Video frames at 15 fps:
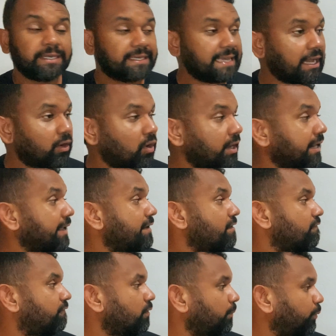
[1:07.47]
E agora,
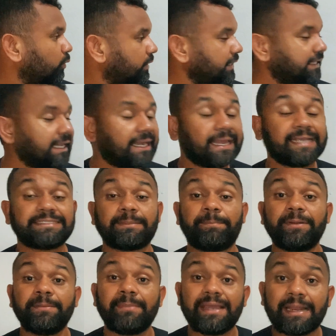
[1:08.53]
vamos para o que interessa.
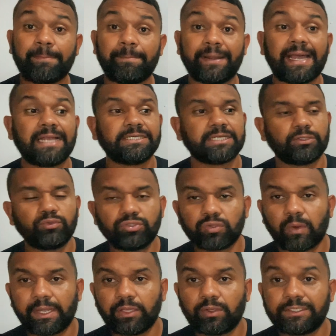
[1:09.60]
Primeira prática dos
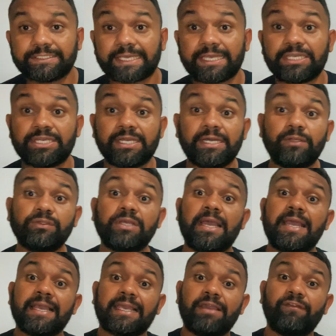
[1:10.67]
corredores kenianos
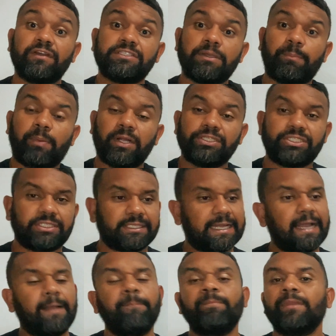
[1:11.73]
que você pode
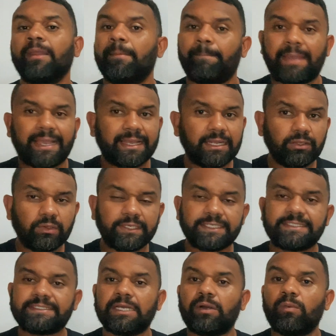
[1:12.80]
estar pegando
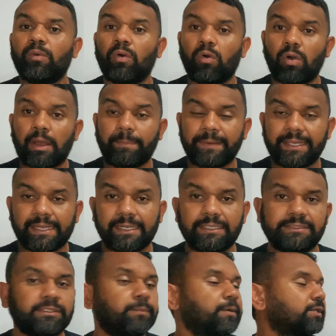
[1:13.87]
lição ou aplicando em
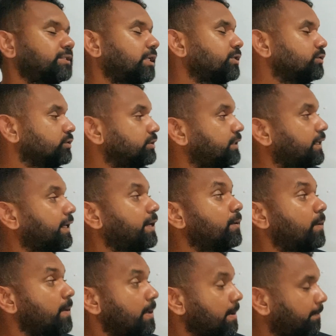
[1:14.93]
seu processo de treino
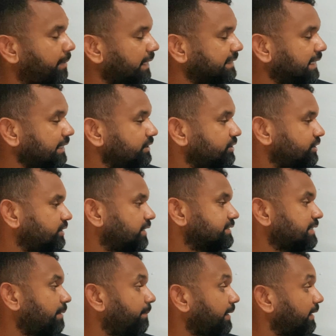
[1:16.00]
para estar tá atingindo
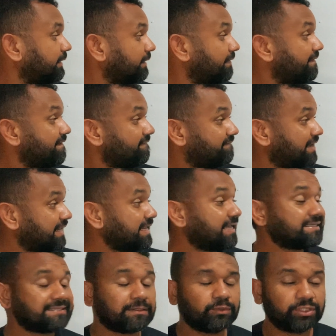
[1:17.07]
essa meta
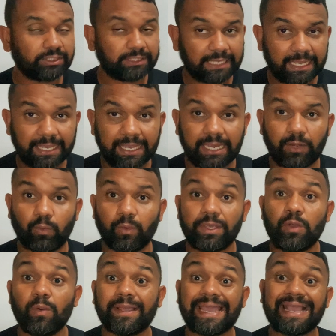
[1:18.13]
variação de terreno. E
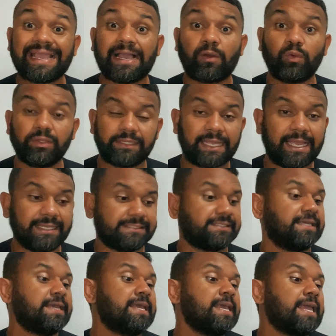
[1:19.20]
o que é que acontece?
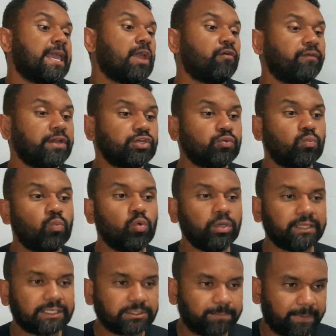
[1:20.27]
Eu vejo
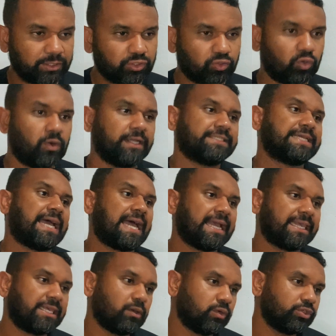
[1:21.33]
muitas pessoas
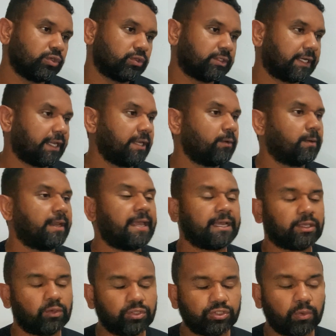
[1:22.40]
aqui onde eu treino, né,
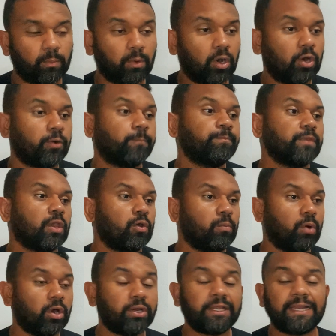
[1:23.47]
aqui onde eu moro, eu
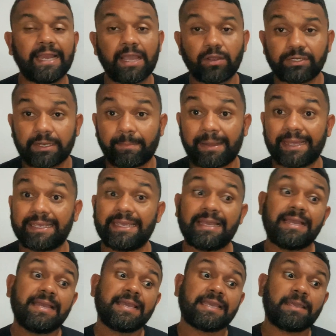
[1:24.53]
moro em Ilhéus, na Bahia,
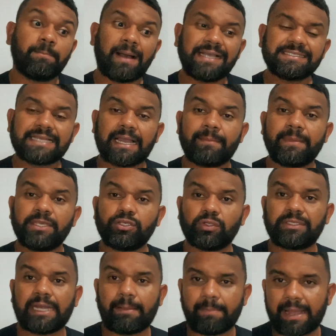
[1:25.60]
e basicamente eu
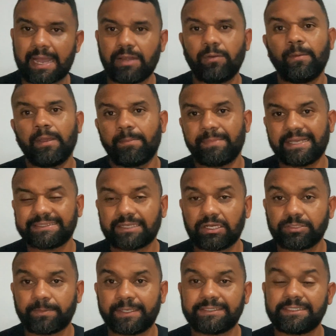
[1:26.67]
trabalho, minhas aulas
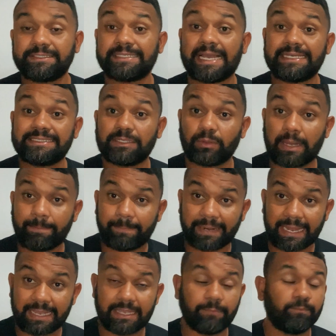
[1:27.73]
presenciais são na
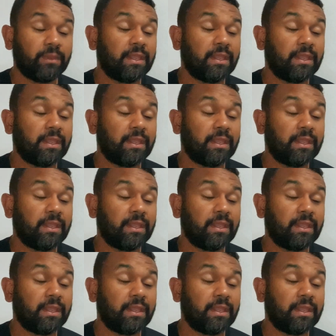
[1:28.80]
praia.